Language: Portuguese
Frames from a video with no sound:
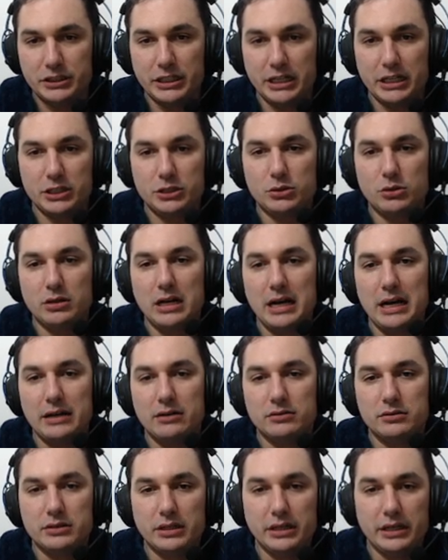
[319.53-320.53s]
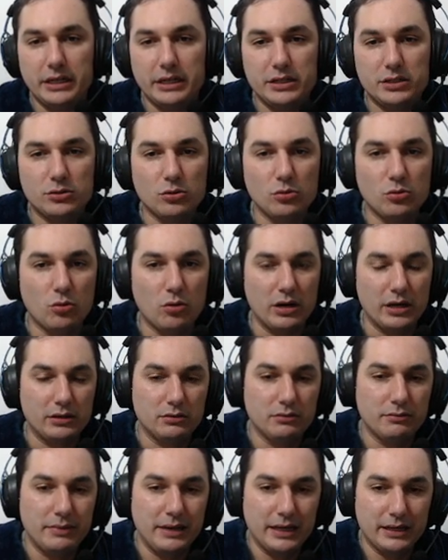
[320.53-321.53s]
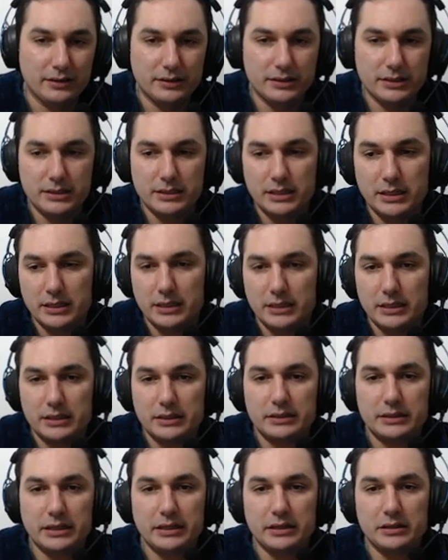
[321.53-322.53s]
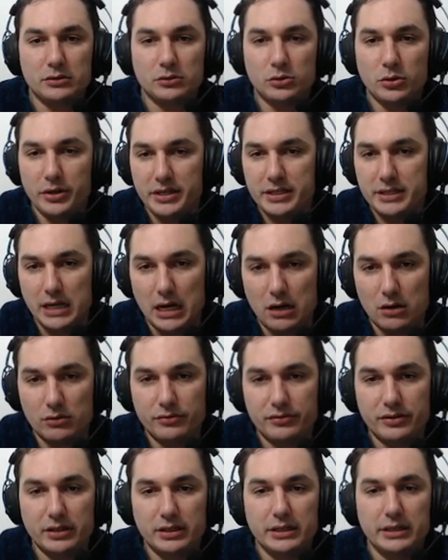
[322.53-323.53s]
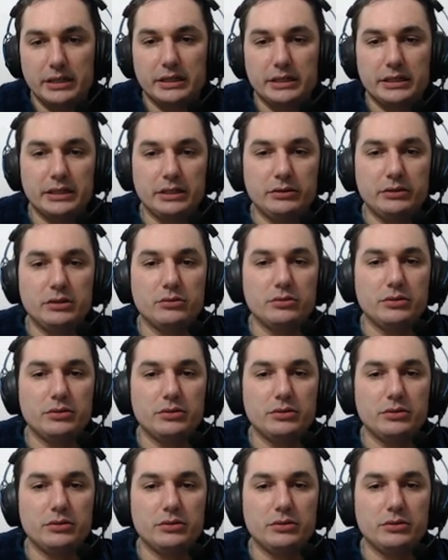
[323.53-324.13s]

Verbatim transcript: já jogaram três ou quatro betas, né? dois alfa, entendeu? Então